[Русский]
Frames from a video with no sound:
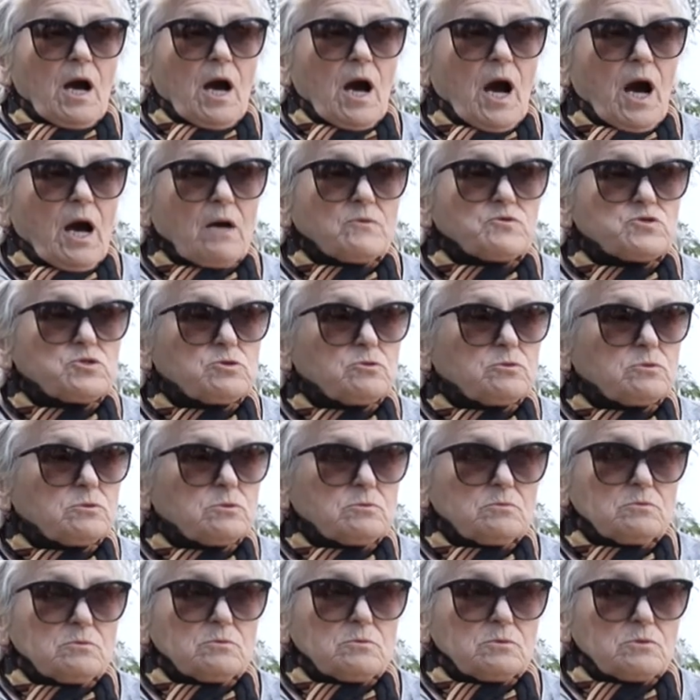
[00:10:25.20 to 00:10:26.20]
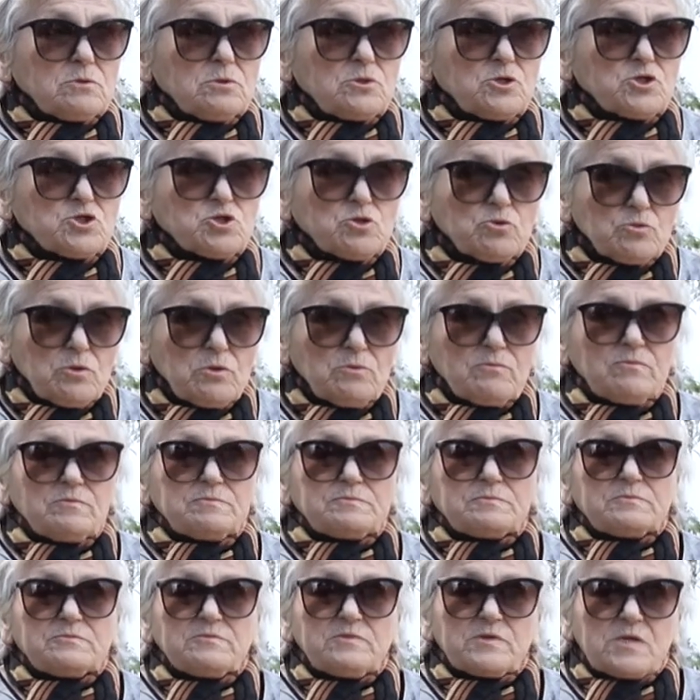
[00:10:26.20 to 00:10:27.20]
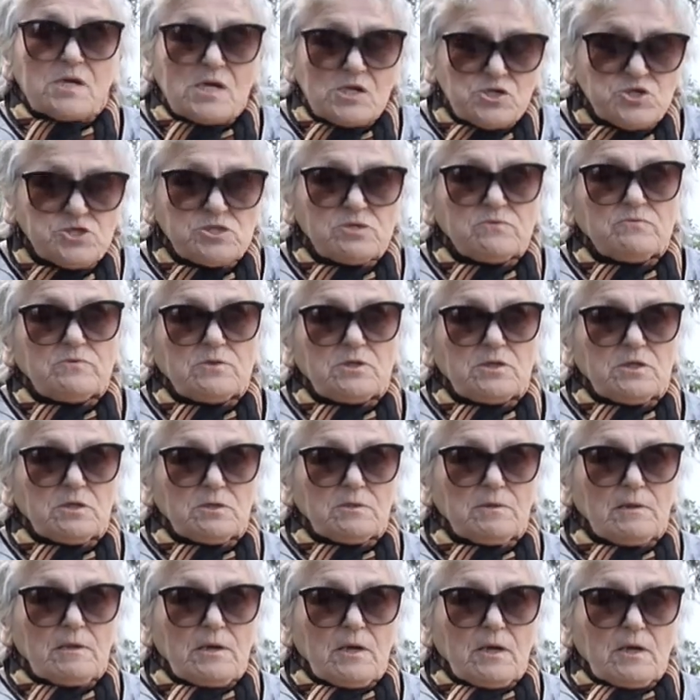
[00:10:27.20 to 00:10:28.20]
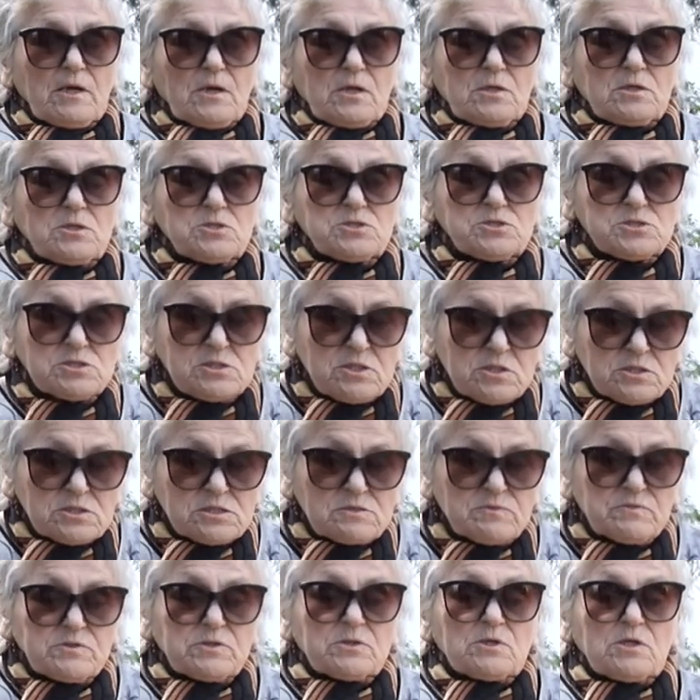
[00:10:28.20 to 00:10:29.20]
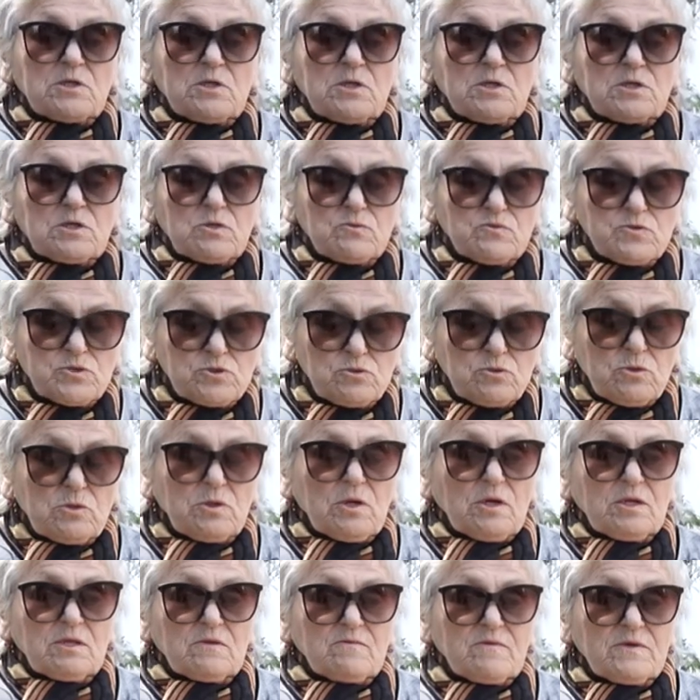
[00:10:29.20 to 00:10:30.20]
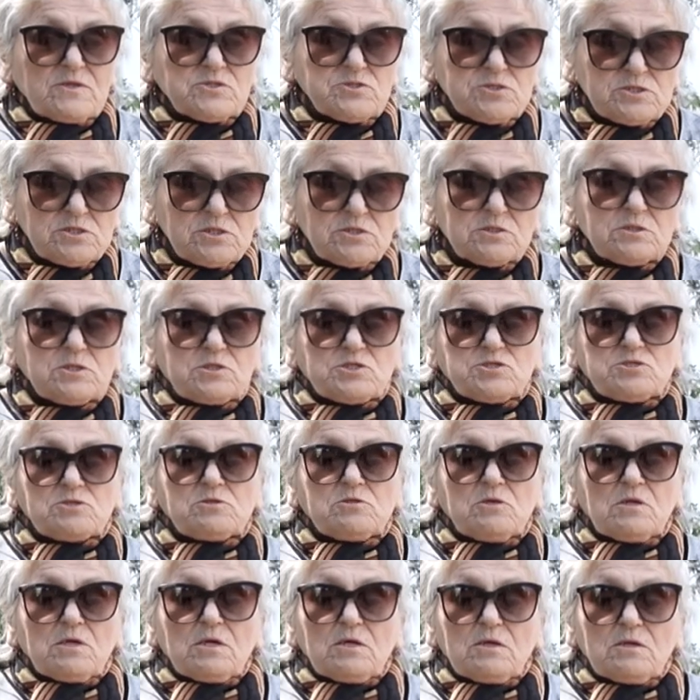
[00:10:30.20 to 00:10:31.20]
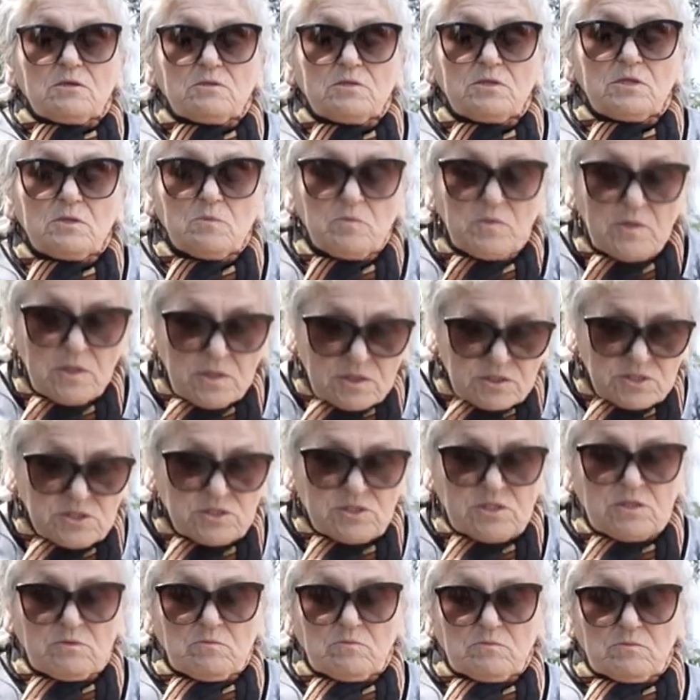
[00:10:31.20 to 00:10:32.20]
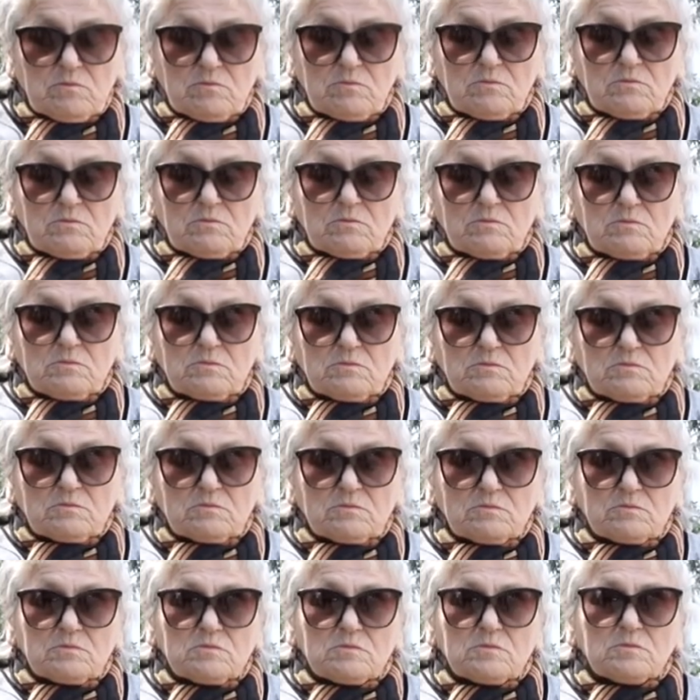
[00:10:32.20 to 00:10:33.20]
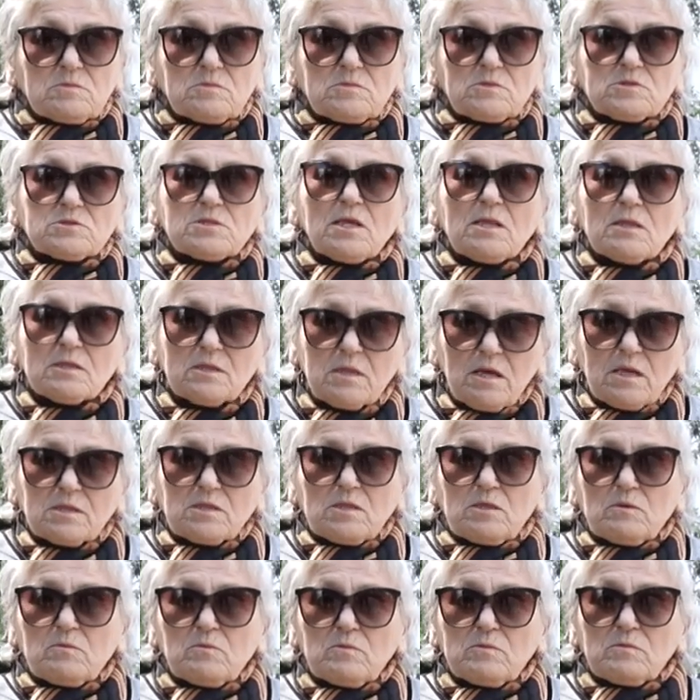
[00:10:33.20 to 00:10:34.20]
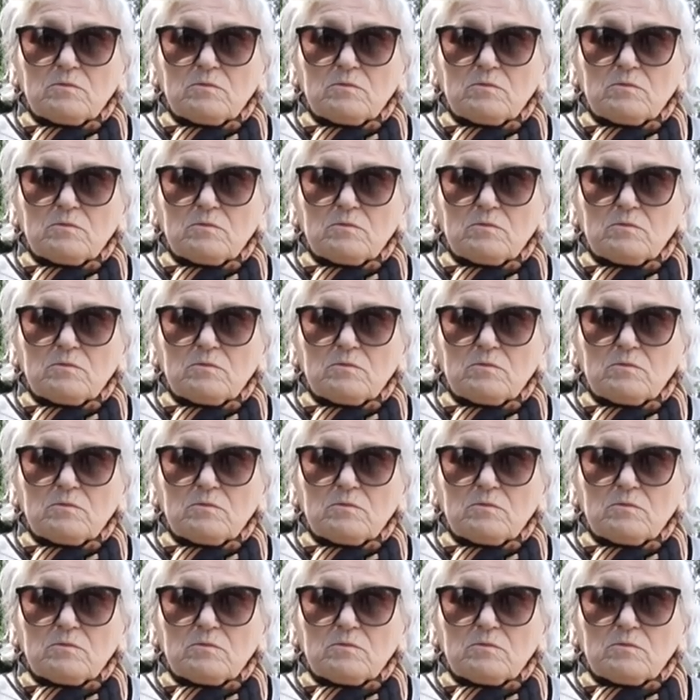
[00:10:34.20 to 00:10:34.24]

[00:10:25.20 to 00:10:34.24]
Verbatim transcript: А все, э, что выращивали, Естественно, это все отвозилось немецким солдатам,